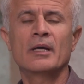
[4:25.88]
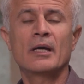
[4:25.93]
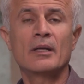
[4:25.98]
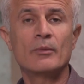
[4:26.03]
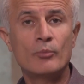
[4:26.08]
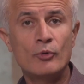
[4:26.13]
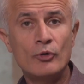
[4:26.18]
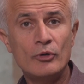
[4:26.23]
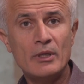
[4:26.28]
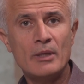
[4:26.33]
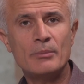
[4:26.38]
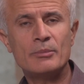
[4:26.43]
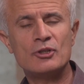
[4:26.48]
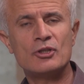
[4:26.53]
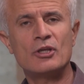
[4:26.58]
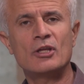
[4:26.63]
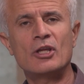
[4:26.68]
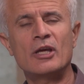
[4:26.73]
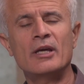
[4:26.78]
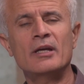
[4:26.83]
Yani böyle bir
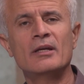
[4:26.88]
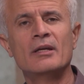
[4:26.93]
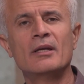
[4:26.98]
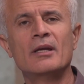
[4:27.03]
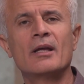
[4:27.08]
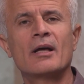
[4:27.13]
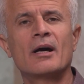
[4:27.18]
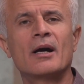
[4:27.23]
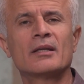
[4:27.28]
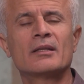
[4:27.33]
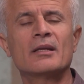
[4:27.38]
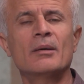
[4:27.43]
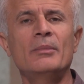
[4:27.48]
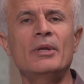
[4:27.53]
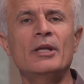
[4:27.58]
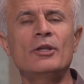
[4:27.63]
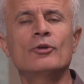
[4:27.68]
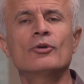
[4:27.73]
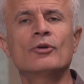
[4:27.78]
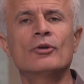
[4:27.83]
şeyde adam
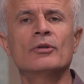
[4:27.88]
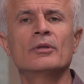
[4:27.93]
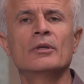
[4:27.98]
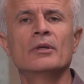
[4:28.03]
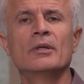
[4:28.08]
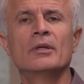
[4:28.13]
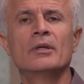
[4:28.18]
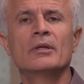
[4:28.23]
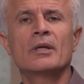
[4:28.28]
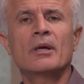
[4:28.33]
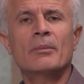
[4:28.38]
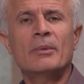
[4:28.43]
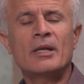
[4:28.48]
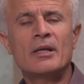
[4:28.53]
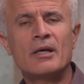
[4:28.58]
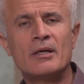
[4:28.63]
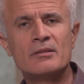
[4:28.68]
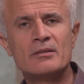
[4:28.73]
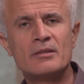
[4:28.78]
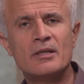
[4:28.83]
ne diyor? Ya ben
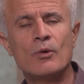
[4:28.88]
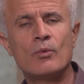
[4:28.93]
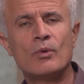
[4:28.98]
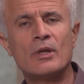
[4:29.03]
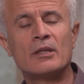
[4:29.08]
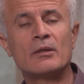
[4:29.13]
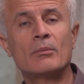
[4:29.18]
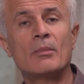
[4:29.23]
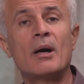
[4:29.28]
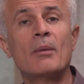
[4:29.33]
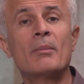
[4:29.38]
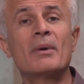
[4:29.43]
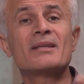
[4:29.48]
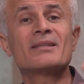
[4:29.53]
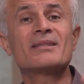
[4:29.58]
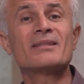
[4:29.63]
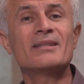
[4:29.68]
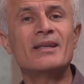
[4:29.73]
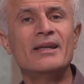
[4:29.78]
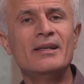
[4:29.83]
haksıza uğradım ama
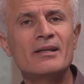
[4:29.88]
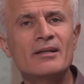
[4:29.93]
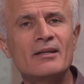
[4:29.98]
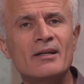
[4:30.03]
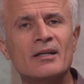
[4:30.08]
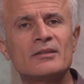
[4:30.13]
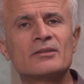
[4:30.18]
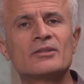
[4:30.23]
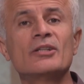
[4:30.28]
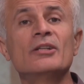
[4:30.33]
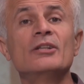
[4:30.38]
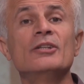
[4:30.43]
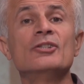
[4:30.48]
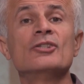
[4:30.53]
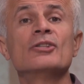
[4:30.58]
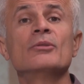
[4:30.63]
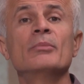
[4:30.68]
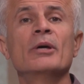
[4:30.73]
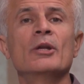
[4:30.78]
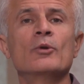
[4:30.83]
senin hatırın
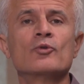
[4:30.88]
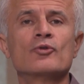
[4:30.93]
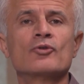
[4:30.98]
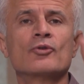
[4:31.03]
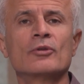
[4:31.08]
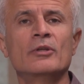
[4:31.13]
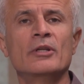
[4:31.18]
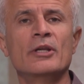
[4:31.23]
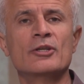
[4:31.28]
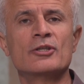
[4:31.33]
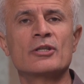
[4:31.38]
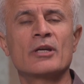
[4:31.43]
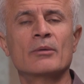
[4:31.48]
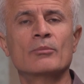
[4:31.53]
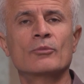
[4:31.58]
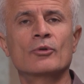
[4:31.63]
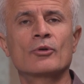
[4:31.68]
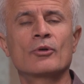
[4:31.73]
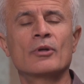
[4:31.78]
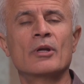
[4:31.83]
için ben özür
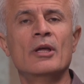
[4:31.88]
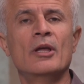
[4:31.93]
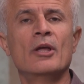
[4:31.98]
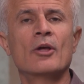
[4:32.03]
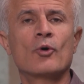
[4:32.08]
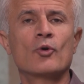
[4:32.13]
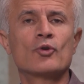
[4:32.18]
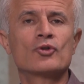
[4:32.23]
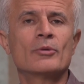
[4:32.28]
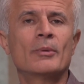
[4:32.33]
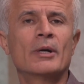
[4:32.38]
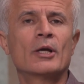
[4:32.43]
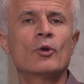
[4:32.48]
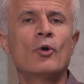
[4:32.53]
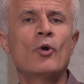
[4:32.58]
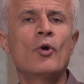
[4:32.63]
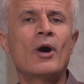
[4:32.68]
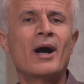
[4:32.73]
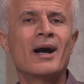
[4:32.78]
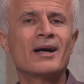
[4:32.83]
dileyeceğim diyor. O zaman
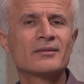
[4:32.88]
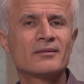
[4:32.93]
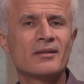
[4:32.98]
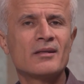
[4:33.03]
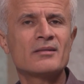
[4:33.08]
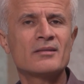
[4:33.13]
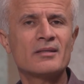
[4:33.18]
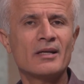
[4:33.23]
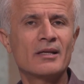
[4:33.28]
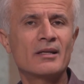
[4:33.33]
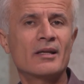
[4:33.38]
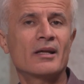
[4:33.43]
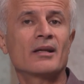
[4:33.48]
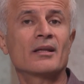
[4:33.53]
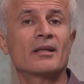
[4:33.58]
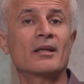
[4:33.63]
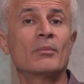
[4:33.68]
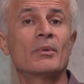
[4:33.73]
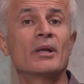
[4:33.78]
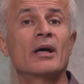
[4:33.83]
o hatırı sayılan
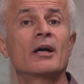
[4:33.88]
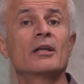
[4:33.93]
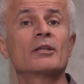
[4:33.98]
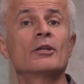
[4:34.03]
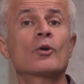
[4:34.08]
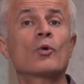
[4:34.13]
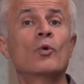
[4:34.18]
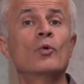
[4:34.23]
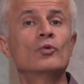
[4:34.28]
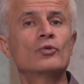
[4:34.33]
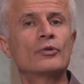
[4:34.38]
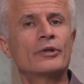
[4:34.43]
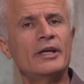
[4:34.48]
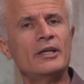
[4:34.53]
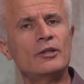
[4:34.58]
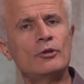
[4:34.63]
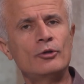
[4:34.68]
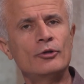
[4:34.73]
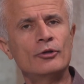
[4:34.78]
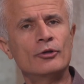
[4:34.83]
adam ne kadar
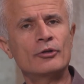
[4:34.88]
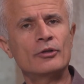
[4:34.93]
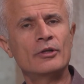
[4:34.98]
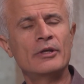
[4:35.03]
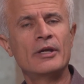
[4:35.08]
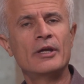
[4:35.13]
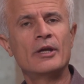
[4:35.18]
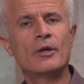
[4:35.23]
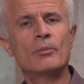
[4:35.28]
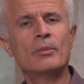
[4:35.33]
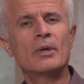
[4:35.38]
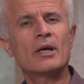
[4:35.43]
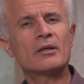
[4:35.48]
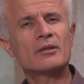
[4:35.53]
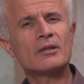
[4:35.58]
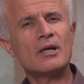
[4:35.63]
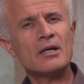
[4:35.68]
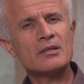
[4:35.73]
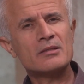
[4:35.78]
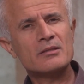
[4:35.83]
onure ediliyor
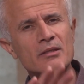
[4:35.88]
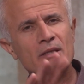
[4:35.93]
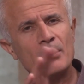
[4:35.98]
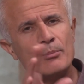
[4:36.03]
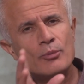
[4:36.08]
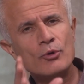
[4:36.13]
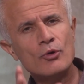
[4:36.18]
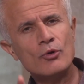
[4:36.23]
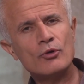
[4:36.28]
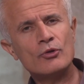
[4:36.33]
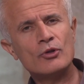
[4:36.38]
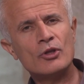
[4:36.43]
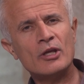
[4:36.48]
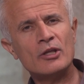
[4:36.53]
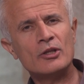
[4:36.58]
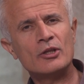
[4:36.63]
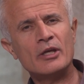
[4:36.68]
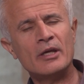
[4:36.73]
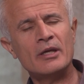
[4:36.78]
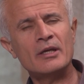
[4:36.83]
Veya aslında bir
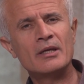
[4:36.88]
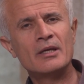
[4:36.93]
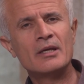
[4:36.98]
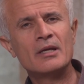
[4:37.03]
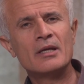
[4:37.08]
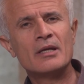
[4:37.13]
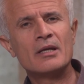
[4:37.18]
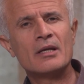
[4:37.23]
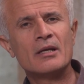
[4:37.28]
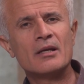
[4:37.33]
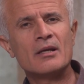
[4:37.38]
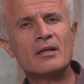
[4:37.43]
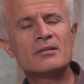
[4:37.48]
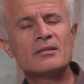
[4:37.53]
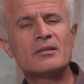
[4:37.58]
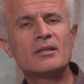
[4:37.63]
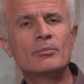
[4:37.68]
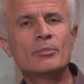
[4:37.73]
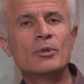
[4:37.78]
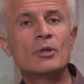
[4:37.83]
yönden de
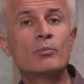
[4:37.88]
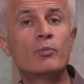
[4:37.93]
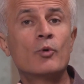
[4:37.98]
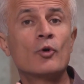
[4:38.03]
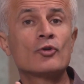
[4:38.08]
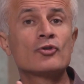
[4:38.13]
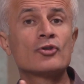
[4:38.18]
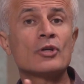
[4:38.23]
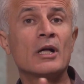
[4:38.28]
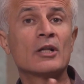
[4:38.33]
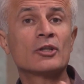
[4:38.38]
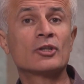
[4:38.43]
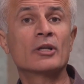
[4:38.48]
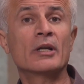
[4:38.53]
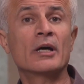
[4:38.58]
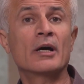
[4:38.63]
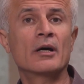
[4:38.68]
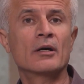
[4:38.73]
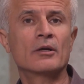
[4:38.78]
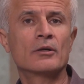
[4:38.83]
nasıl bir borç
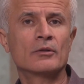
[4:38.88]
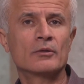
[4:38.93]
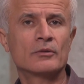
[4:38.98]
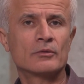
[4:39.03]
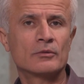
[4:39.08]
altına